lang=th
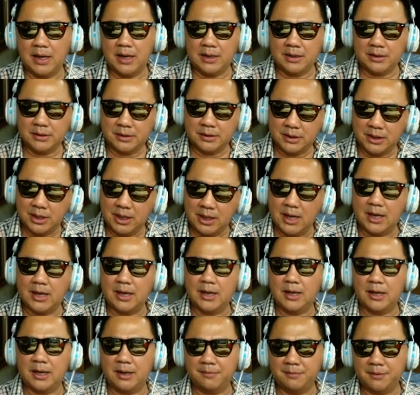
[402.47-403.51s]
เที่ยง
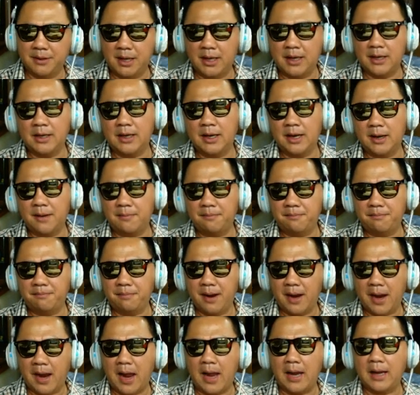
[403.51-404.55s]
กับเย็นเนี่ยไป
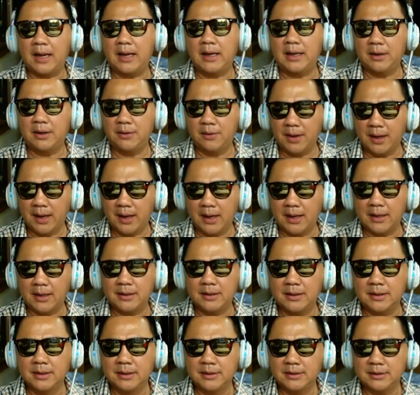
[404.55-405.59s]
หากินเอาเอง
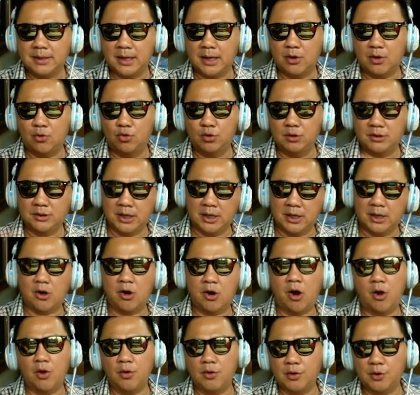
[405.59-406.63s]
แต่คุณติด
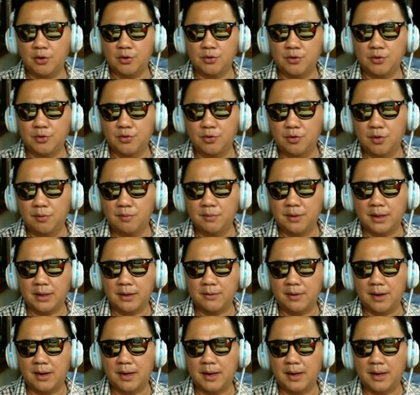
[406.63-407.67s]
เกาะอยู่ในนั้นคุณก็เหมือนนะ
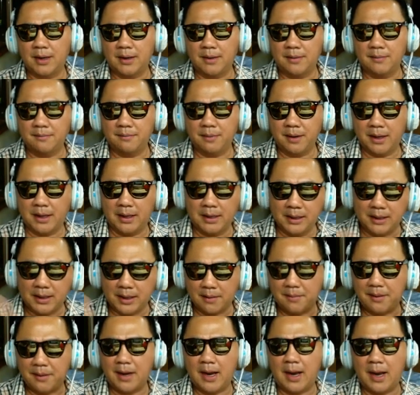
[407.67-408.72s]
ว่าไปกินที่ไหน
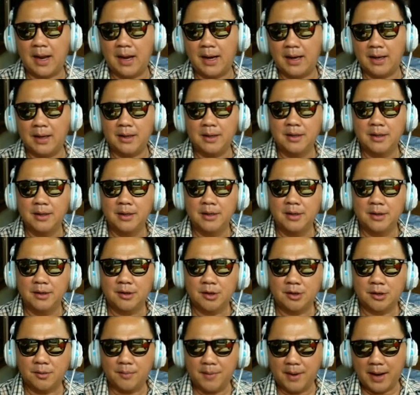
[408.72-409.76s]
ไม่ได้ก็
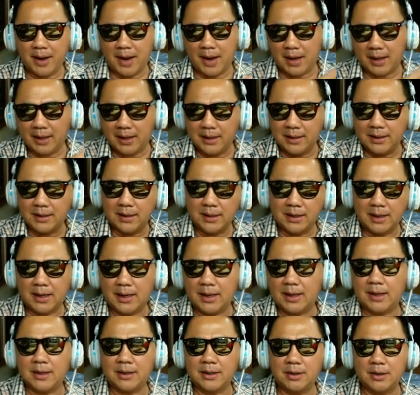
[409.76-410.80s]
ต้องไปหากินในนั้น
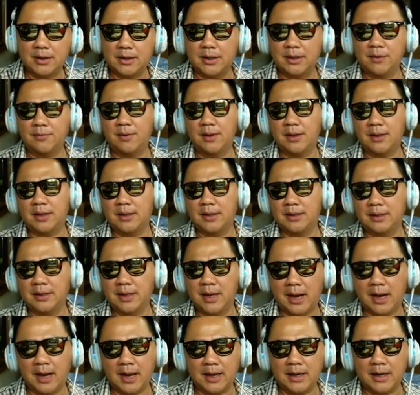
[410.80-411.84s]
นะก็คิดว่ากินอะ
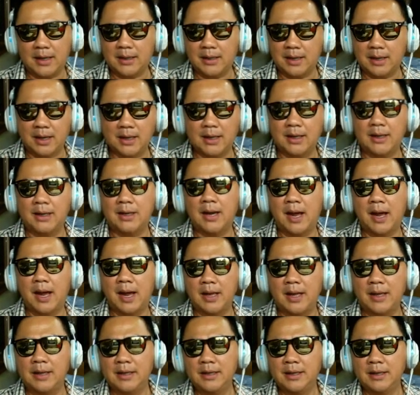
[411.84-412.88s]
ไรก็กินได้
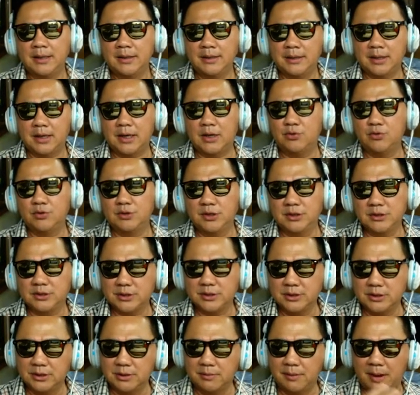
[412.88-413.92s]
แต่ถ้าคุณจะ
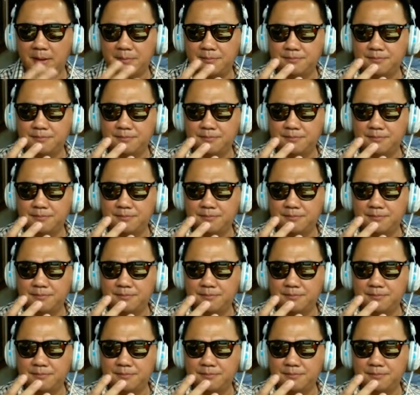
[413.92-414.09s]
ซื้อแบบ